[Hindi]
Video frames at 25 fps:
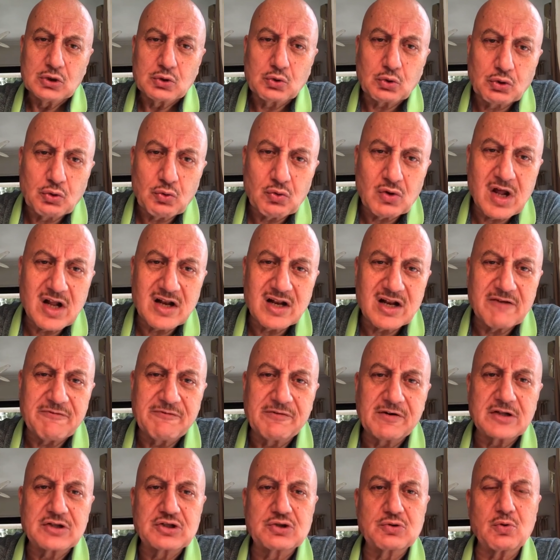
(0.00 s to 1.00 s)
तो क्यों ना
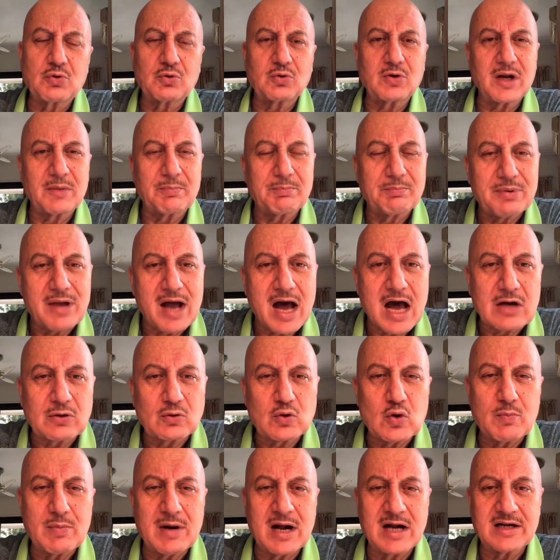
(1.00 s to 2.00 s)
नफरत छोड़कर प्यार
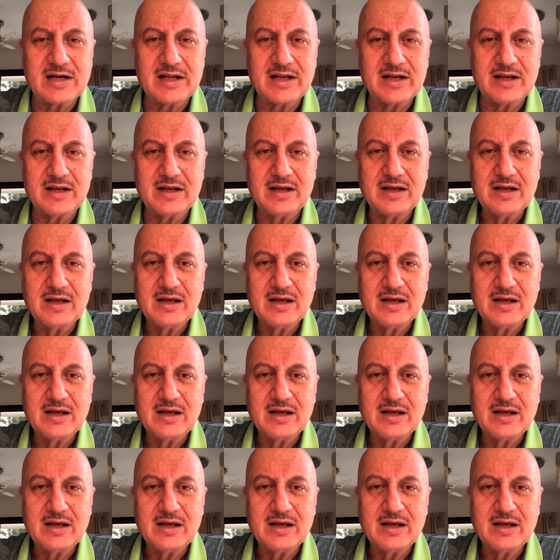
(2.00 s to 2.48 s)
को बांटे